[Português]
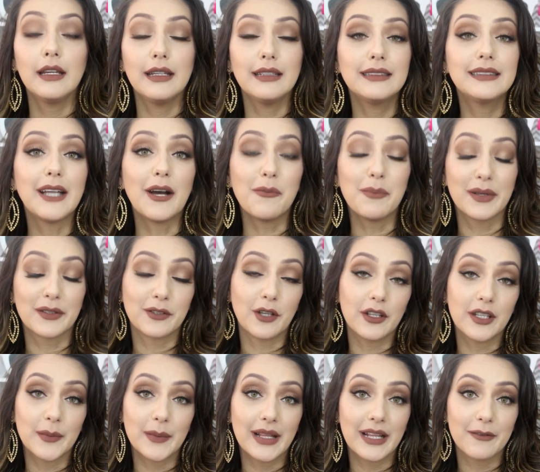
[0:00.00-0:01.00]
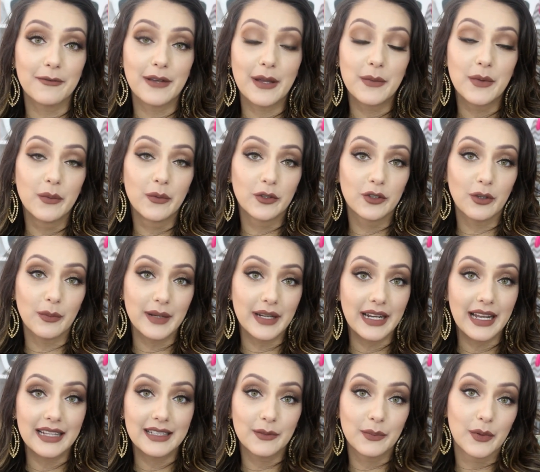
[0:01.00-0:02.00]
Então, pessoal da Bela Femme, muito
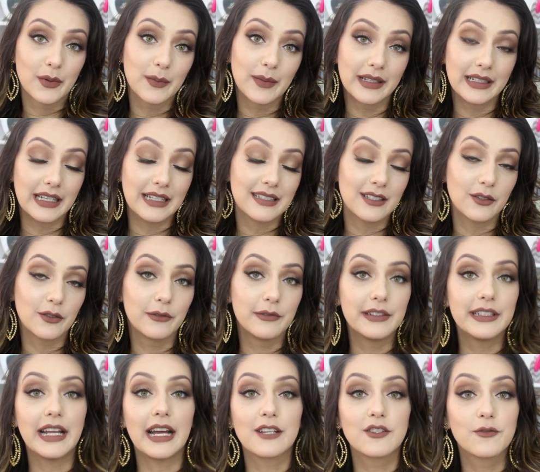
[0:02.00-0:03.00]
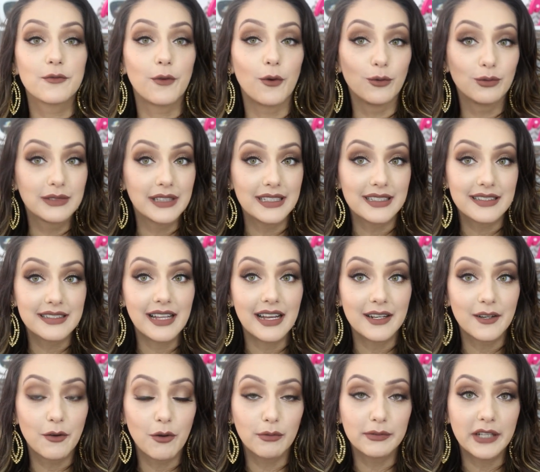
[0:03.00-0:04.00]
obrigada por mandar essa novidade. Vou
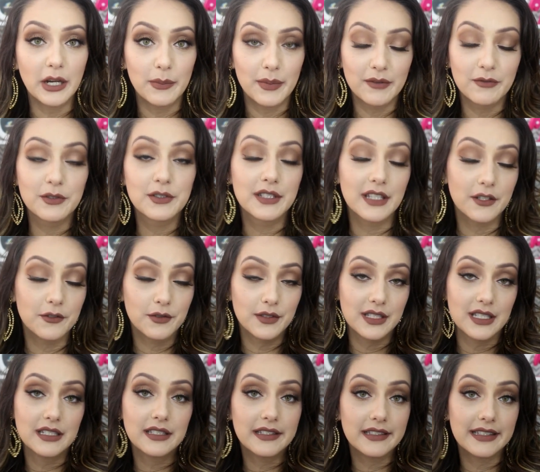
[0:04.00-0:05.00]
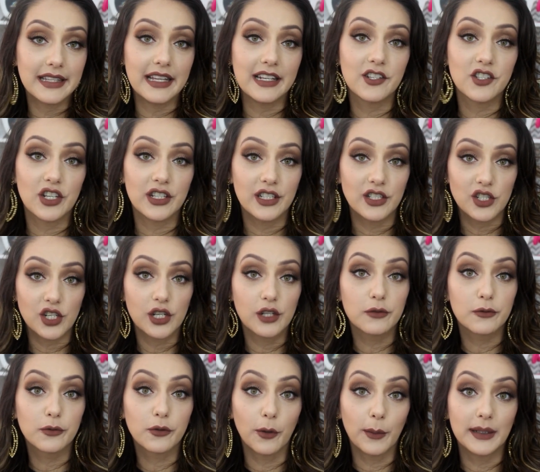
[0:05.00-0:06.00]
testar e contar pra vocês. Se vocês quiserem, já deixa
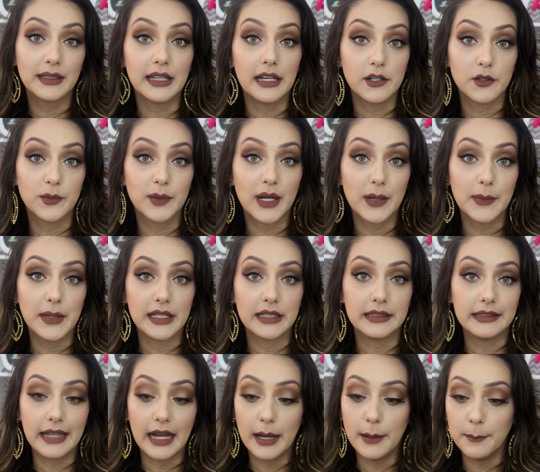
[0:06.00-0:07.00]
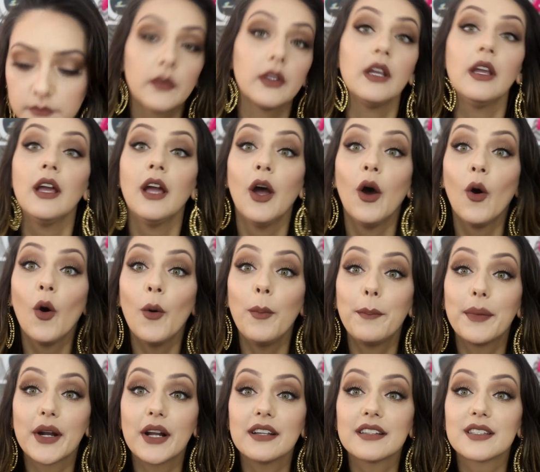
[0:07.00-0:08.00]
aqui nos comentários pra mim, tá? O
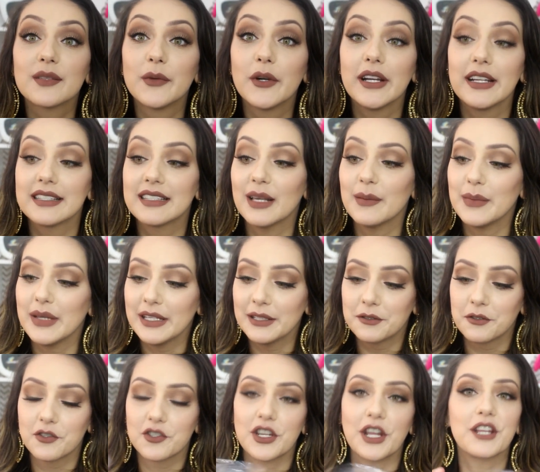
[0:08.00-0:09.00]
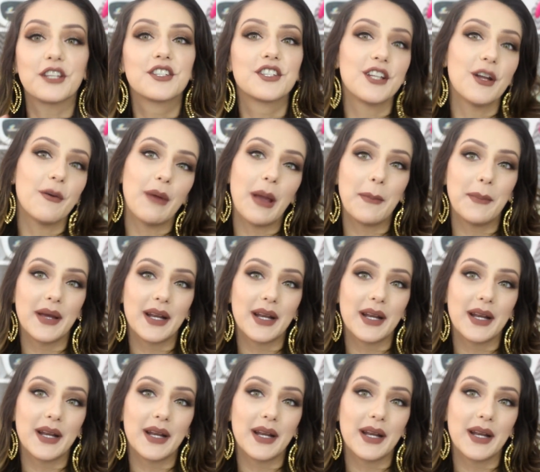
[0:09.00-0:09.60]
próximo recebido, gente, não é